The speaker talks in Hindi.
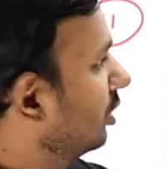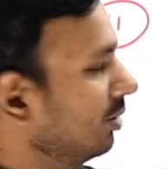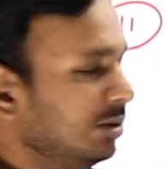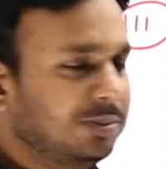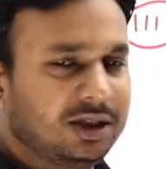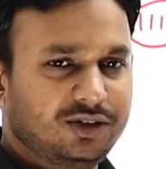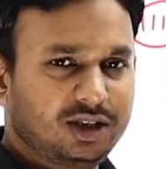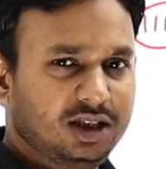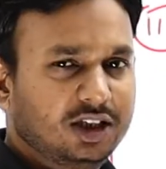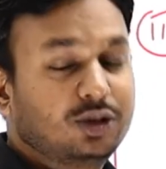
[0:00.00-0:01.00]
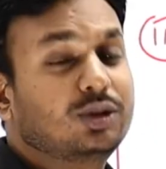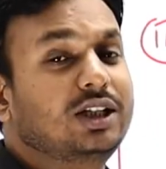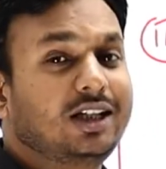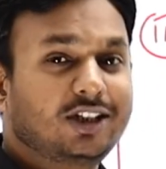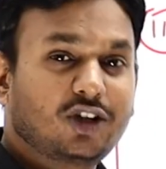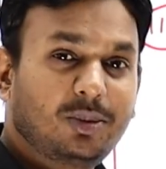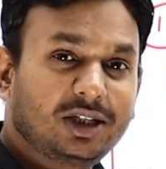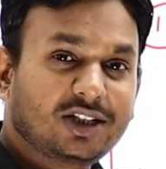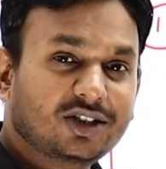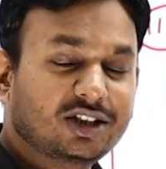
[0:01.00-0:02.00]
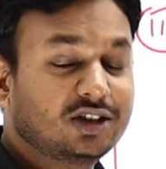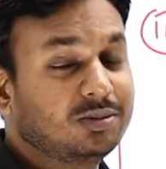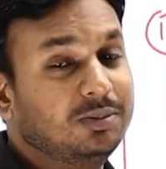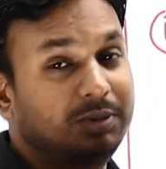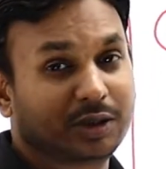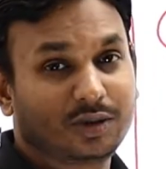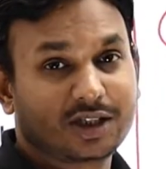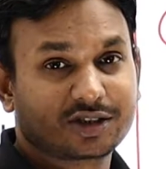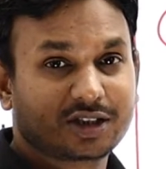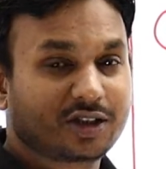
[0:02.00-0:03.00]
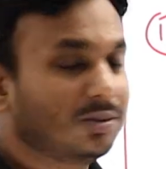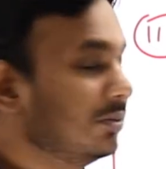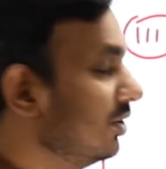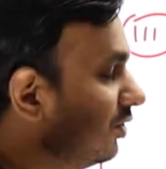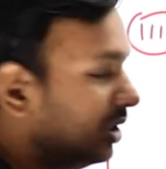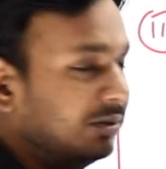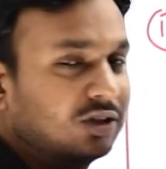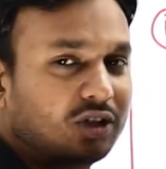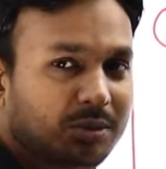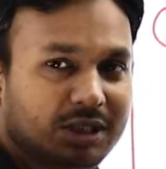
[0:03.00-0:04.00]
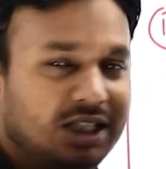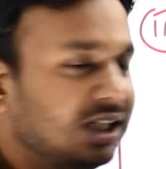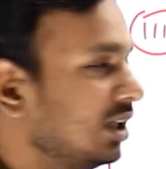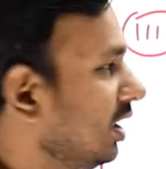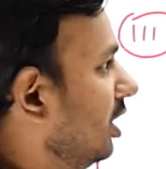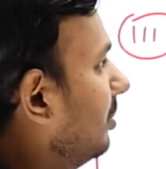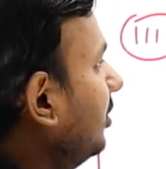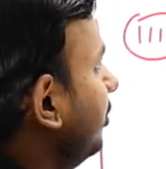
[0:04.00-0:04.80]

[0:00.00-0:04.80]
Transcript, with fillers: उधर भी बी प्लस सी है तो क्या ये कॉमन आ सकता है तो भाई बिल्कुल आ सकता है कॉमन भाई सेम है तो कॉमन ले लेंगे भाई